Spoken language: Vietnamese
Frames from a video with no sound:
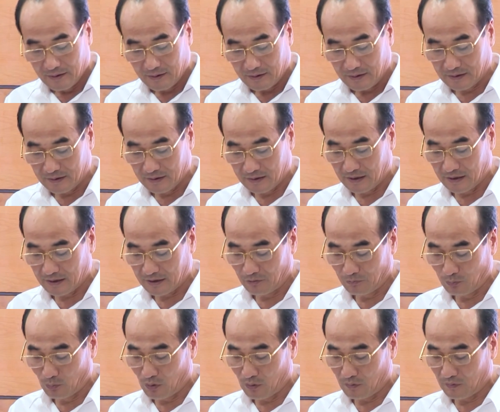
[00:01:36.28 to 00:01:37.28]
Để thực hiện
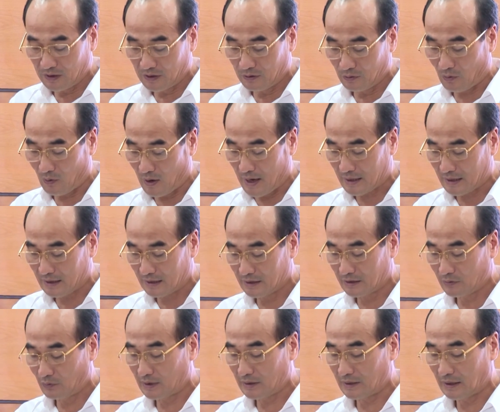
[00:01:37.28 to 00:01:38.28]
đồng bộ và hiệu quả các nghị
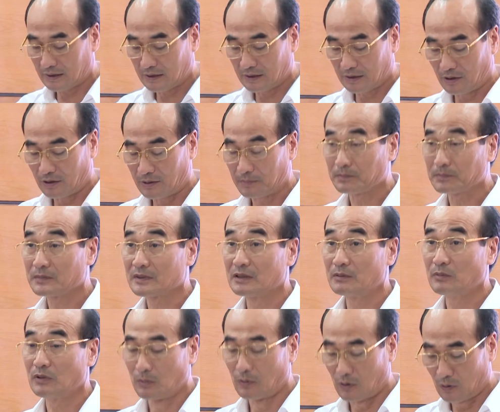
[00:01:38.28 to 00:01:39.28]
quyết tại kỳ họp
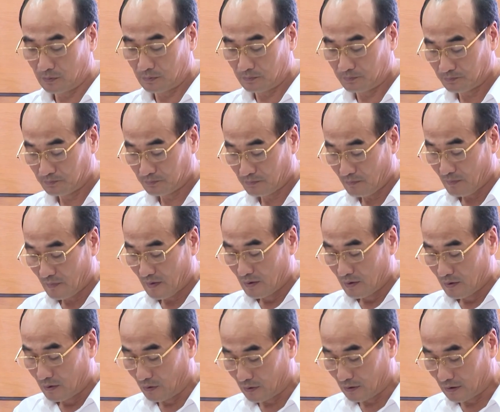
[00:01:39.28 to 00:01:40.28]
thứ 14,
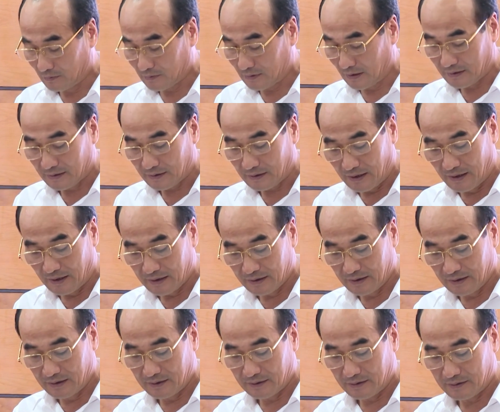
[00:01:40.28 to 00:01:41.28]
Hội đồng tỉnh đề
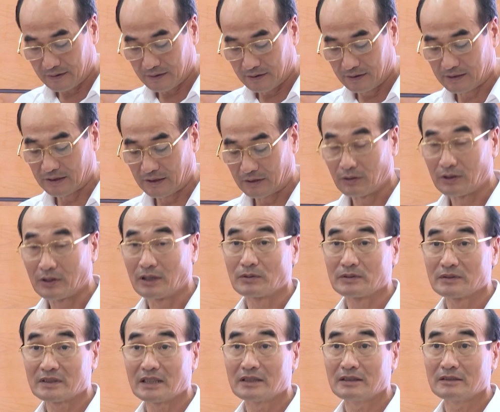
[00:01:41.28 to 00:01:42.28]
nghị Thường trực Hội đồng
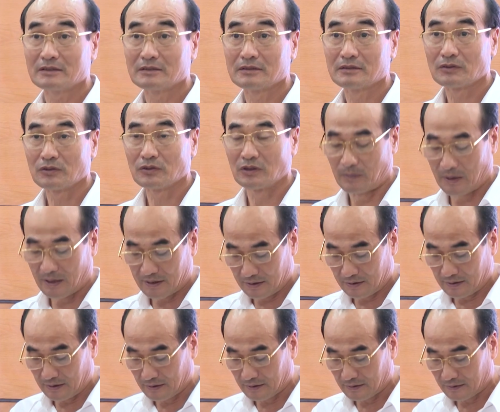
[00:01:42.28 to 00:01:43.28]
nhân dân, Ủy ban
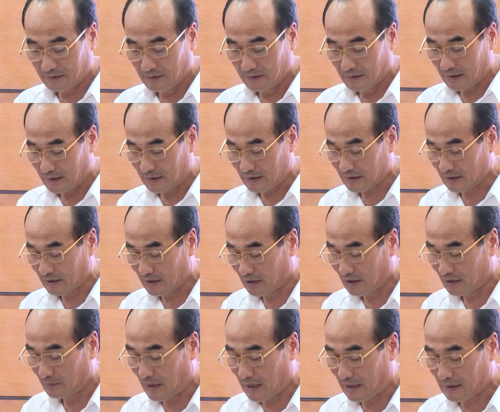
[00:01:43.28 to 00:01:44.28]
nhân tỉnh, các
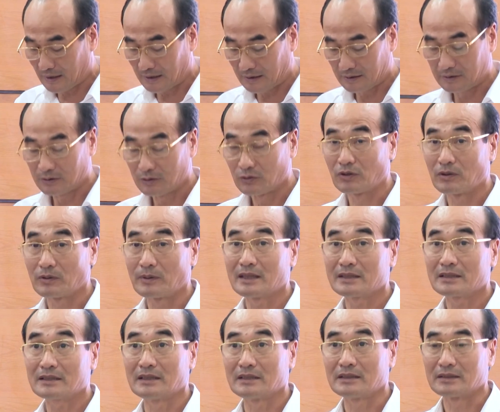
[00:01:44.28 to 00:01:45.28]
sở ban ngành của Ủy
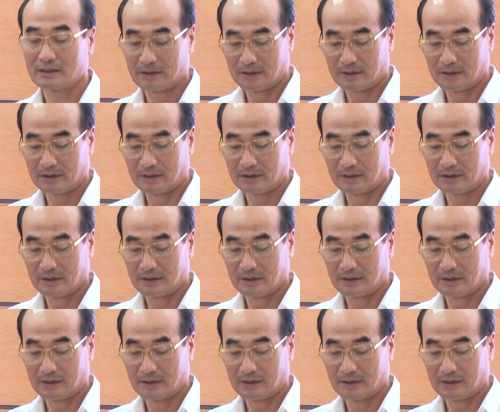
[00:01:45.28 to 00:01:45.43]
ban tỉnh,